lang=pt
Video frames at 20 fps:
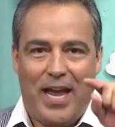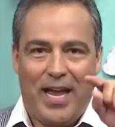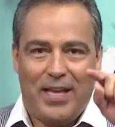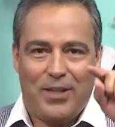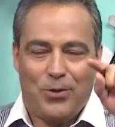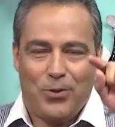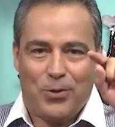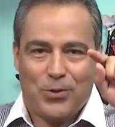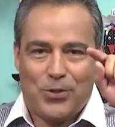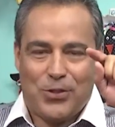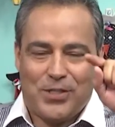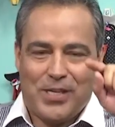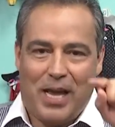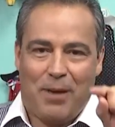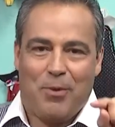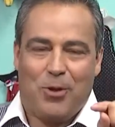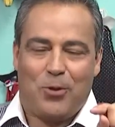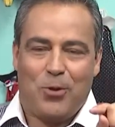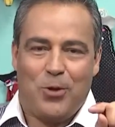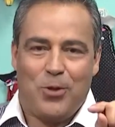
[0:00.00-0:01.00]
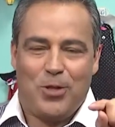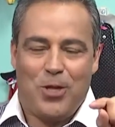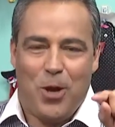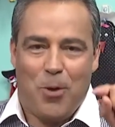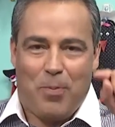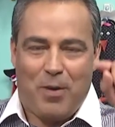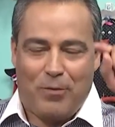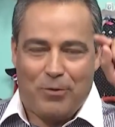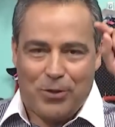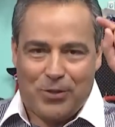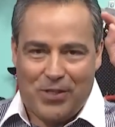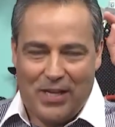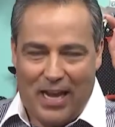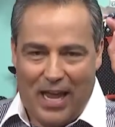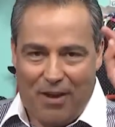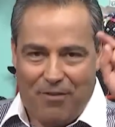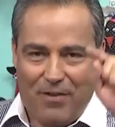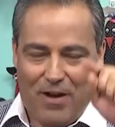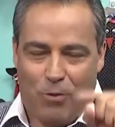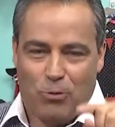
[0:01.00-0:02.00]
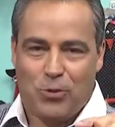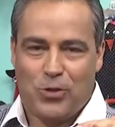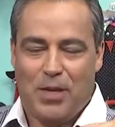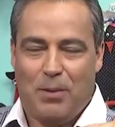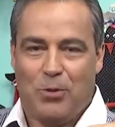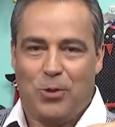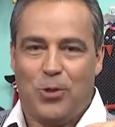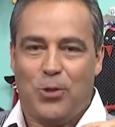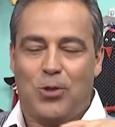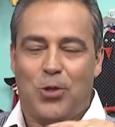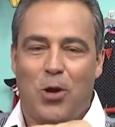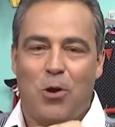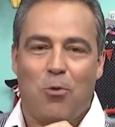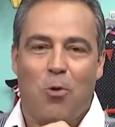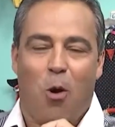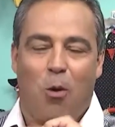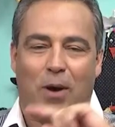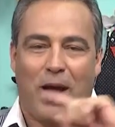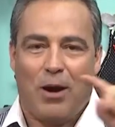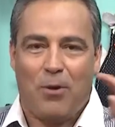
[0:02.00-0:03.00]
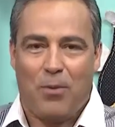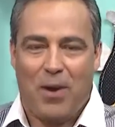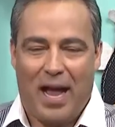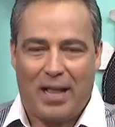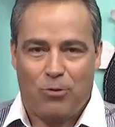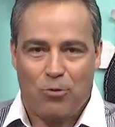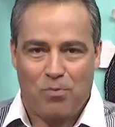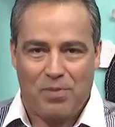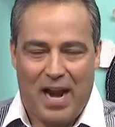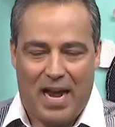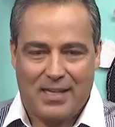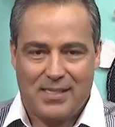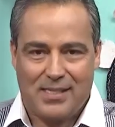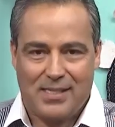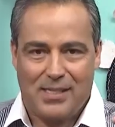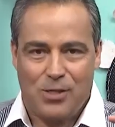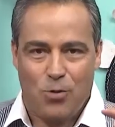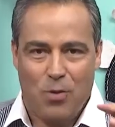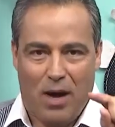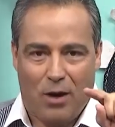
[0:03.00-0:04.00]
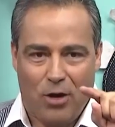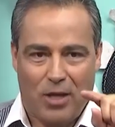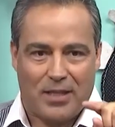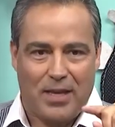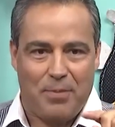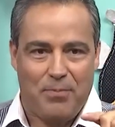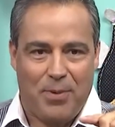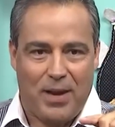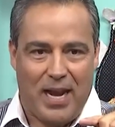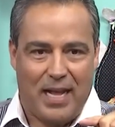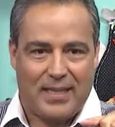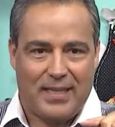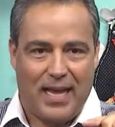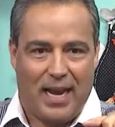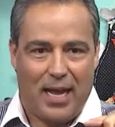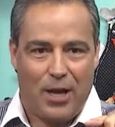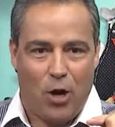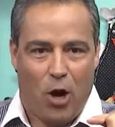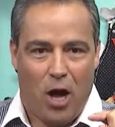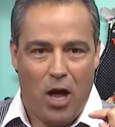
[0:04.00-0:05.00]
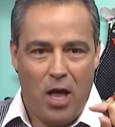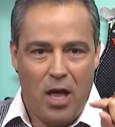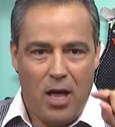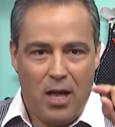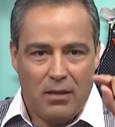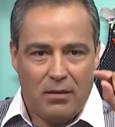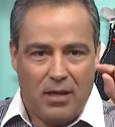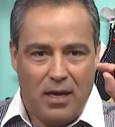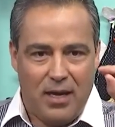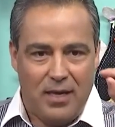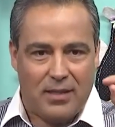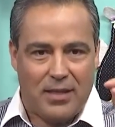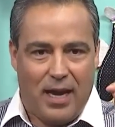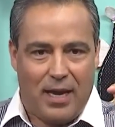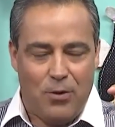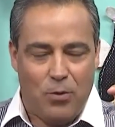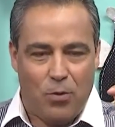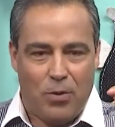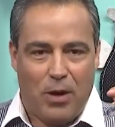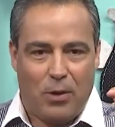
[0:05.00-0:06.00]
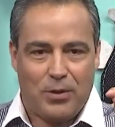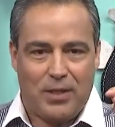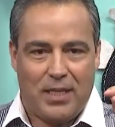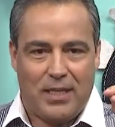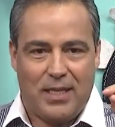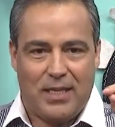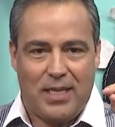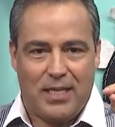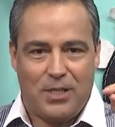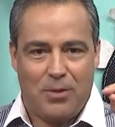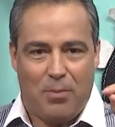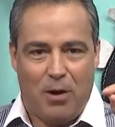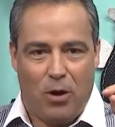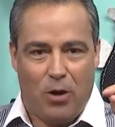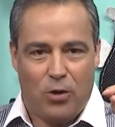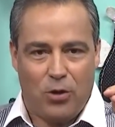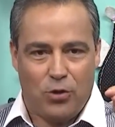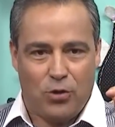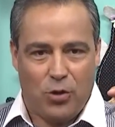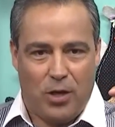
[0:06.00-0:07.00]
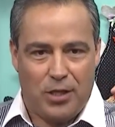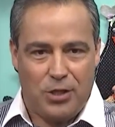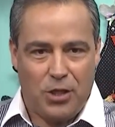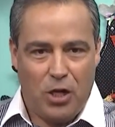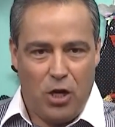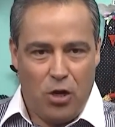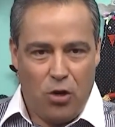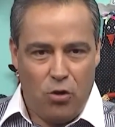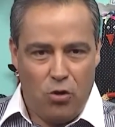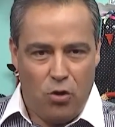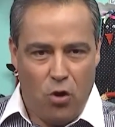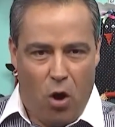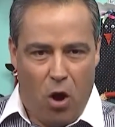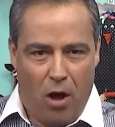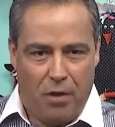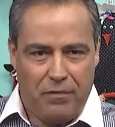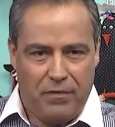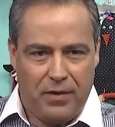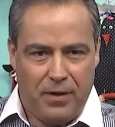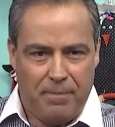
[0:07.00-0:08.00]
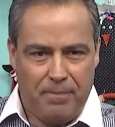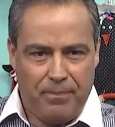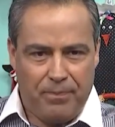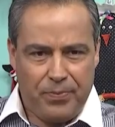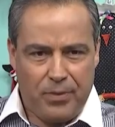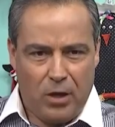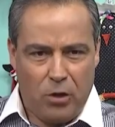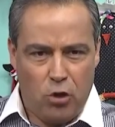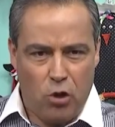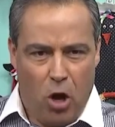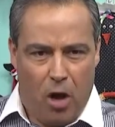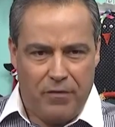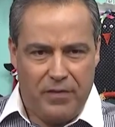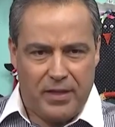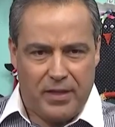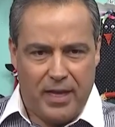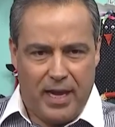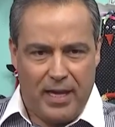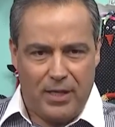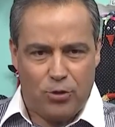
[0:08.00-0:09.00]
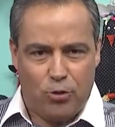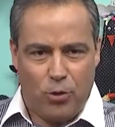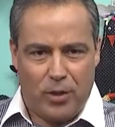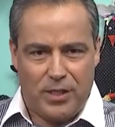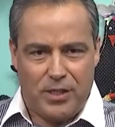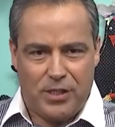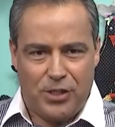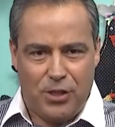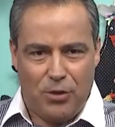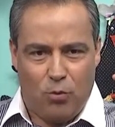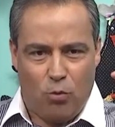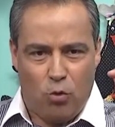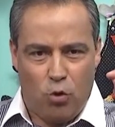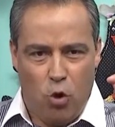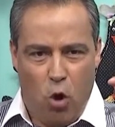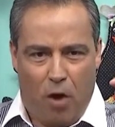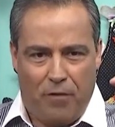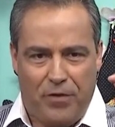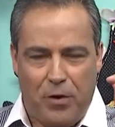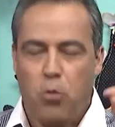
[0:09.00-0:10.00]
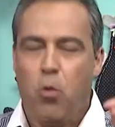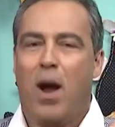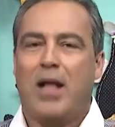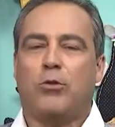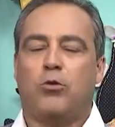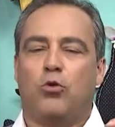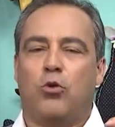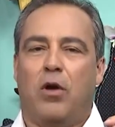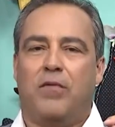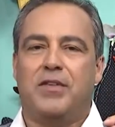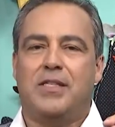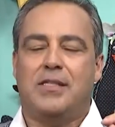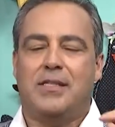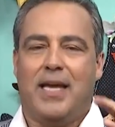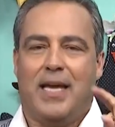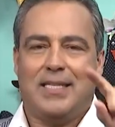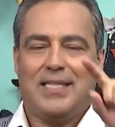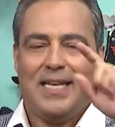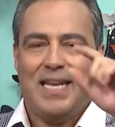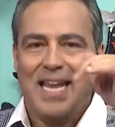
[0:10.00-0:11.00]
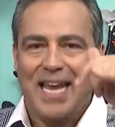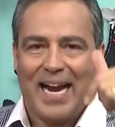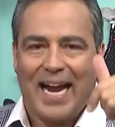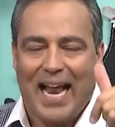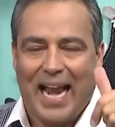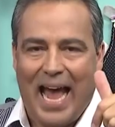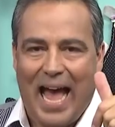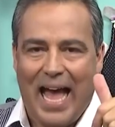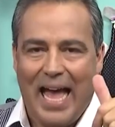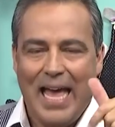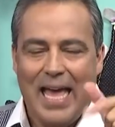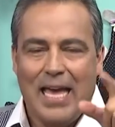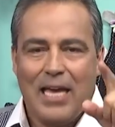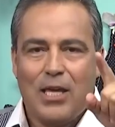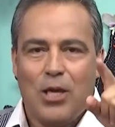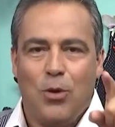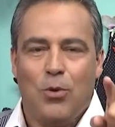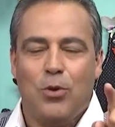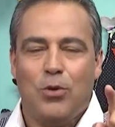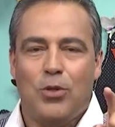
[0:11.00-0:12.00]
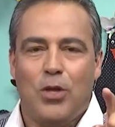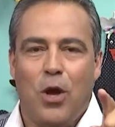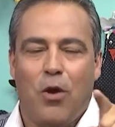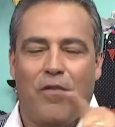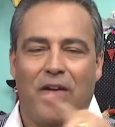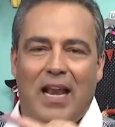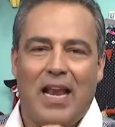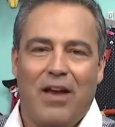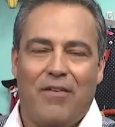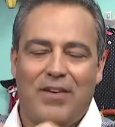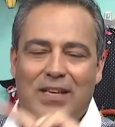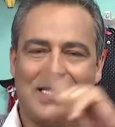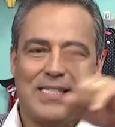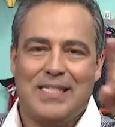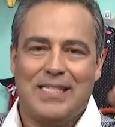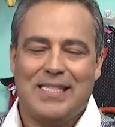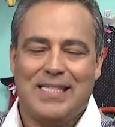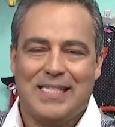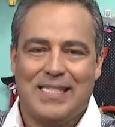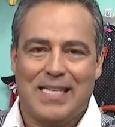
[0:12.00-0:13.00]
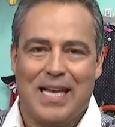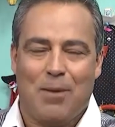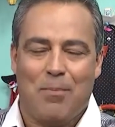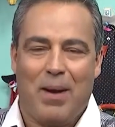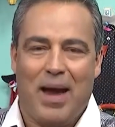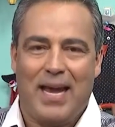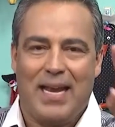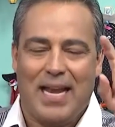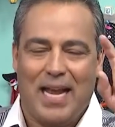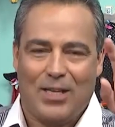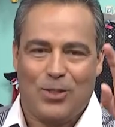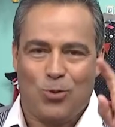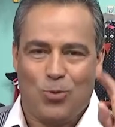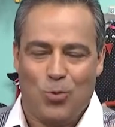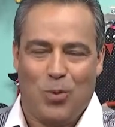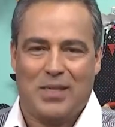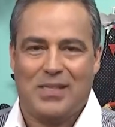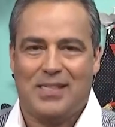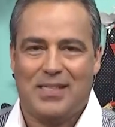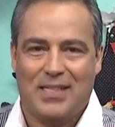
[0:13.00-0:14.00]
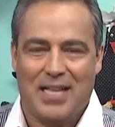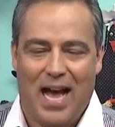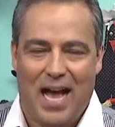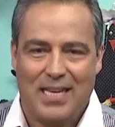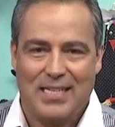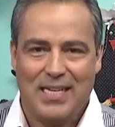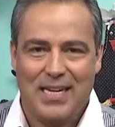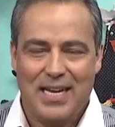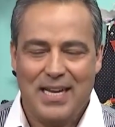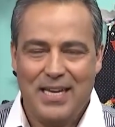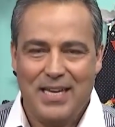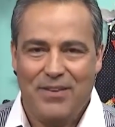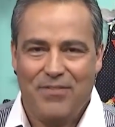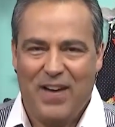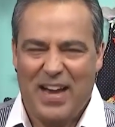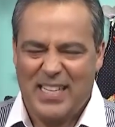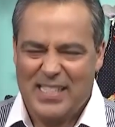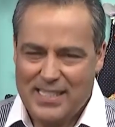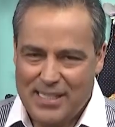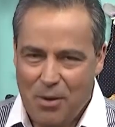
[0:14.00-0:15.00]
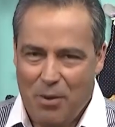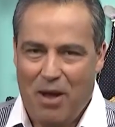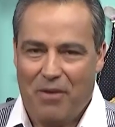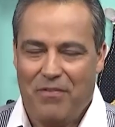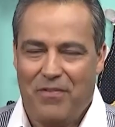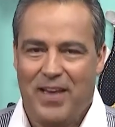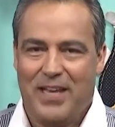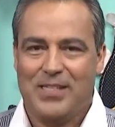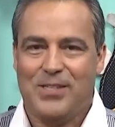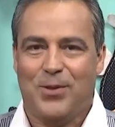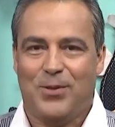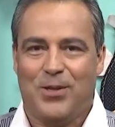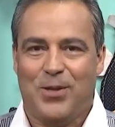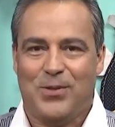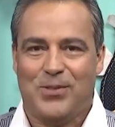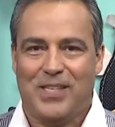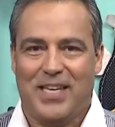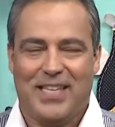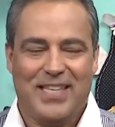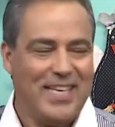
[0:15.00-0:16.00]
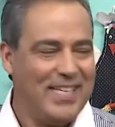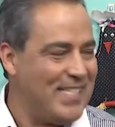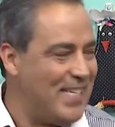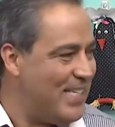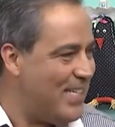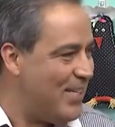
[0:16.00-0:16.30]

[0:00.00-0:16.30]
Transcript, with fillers: aí do Samba do Ideu para você levar o Samba do Ideu em qualquer lugar do Brasil. Anota aí, põe na tela aí, ó. 31, que é o DDD de Belo Horizonte, 9 9325 9497. Liga lá que o Ideu vai levar esse samba aí na sua cidade e vai ser uma festa, eu tenho certeza